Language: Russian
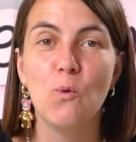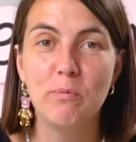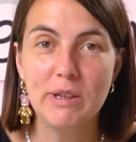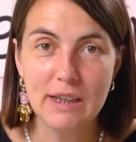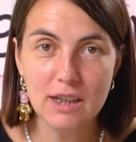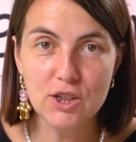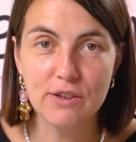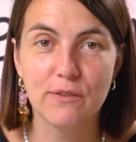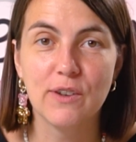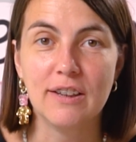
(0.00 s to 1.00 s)
У меня
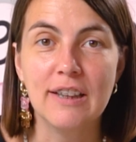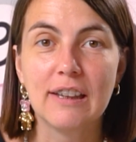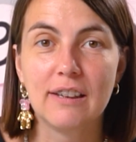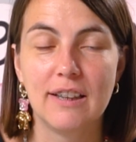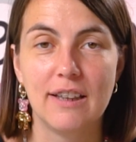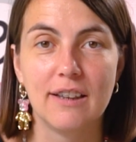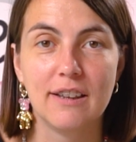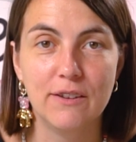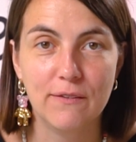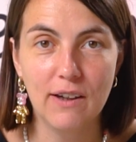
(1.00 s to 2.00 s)
же в коннекторе
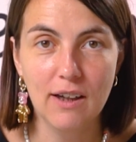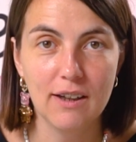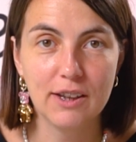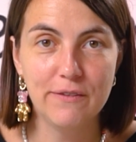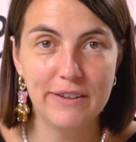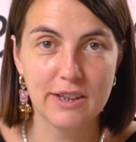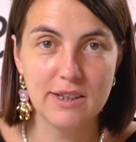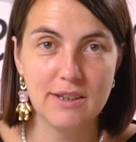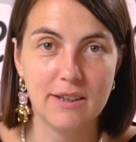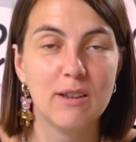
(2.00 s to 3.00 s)
два
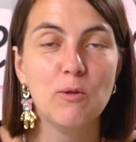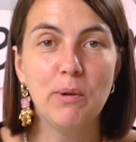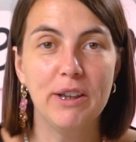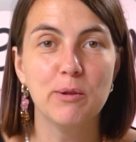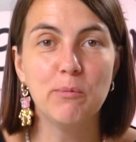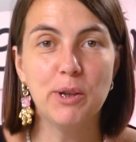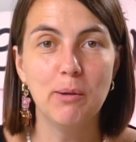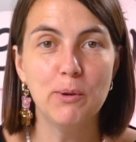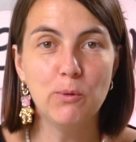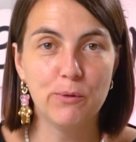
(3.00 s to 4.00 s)
отверстия, поэтому
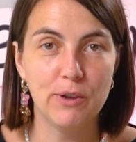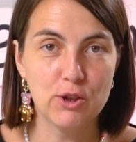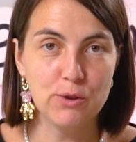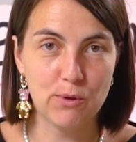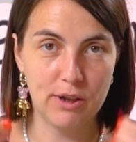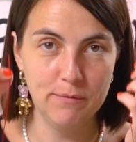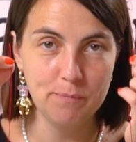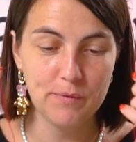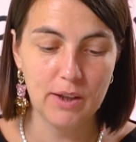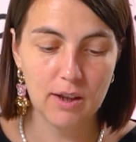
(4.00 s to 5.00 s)
я беру два шнура
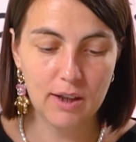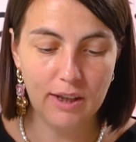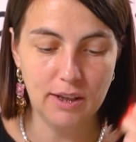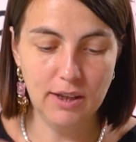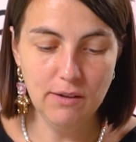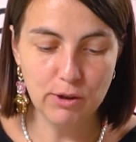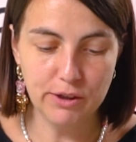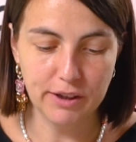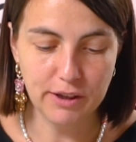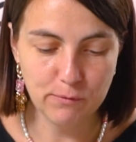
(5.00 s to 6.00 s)
и
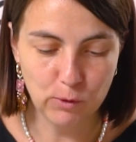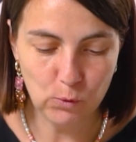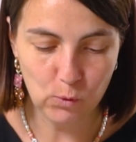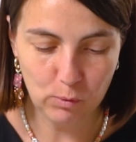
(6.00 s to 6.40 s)
вот таким вот